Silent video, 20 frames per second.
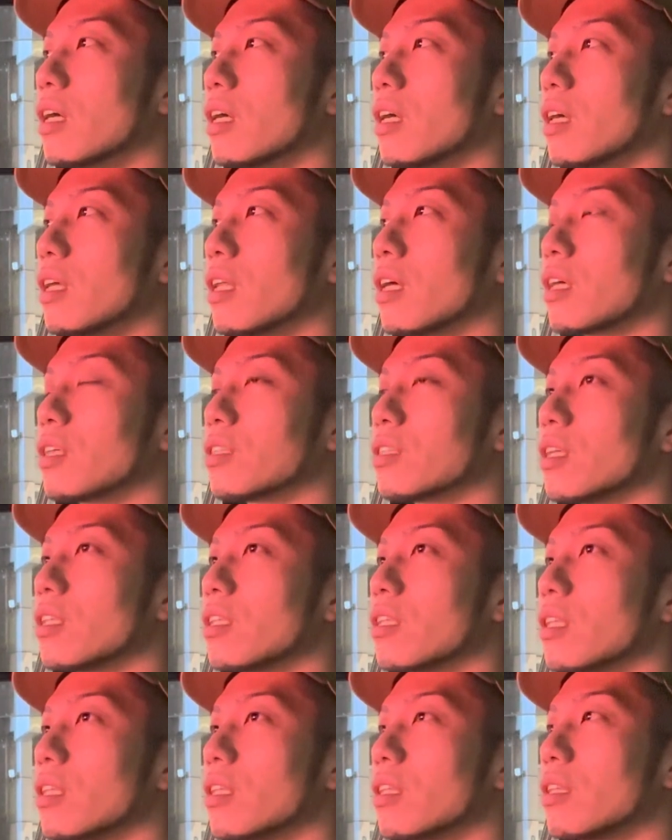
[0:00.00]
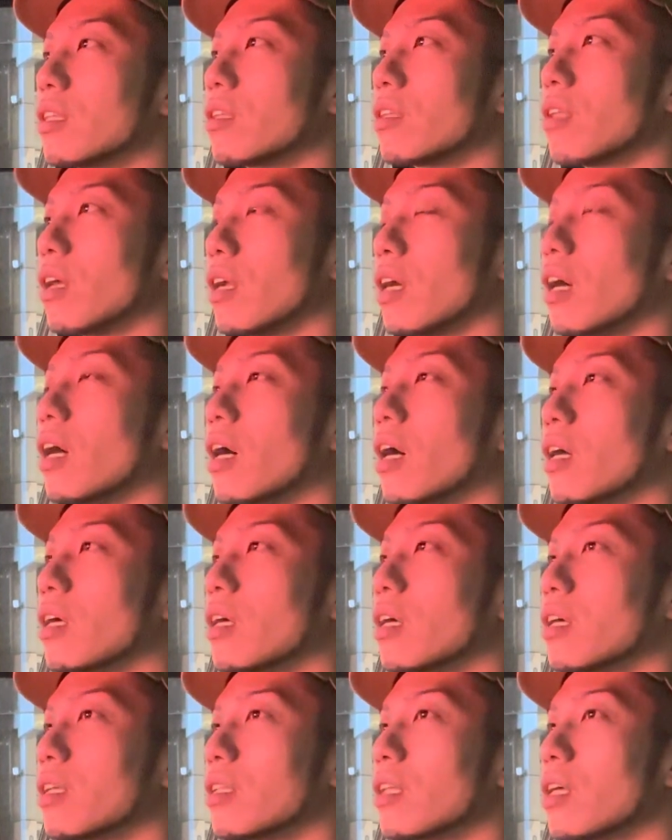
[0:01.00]
いなくなったら、
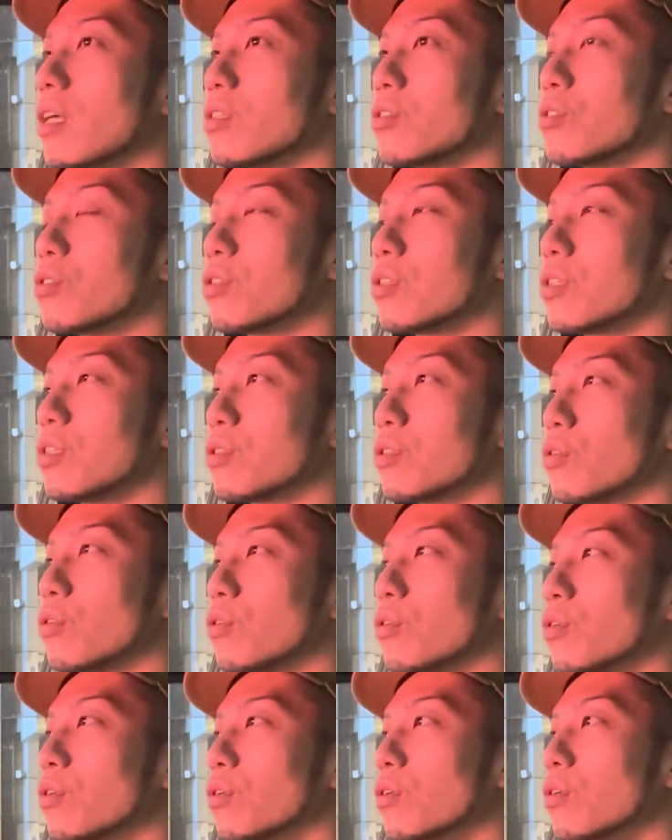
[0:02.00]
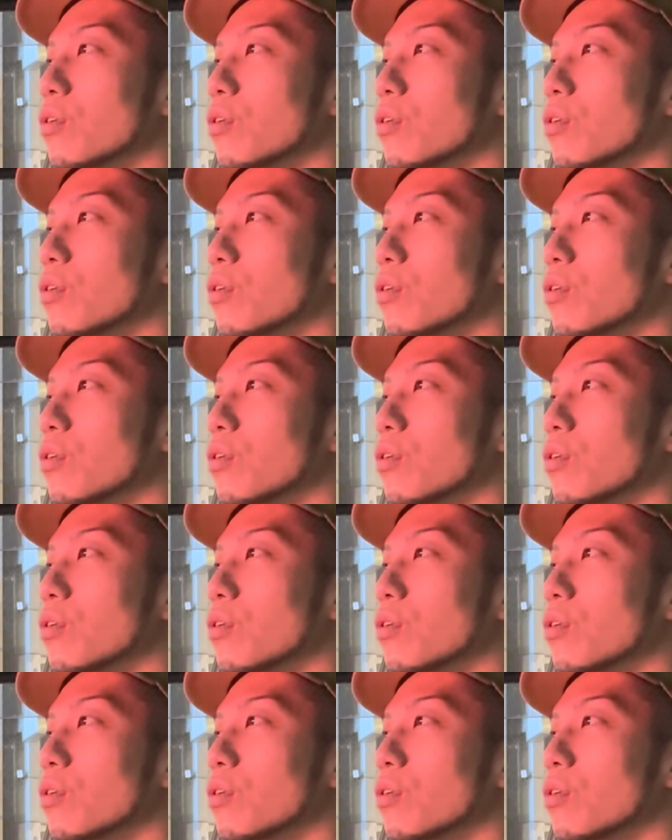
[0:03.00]
単純にその、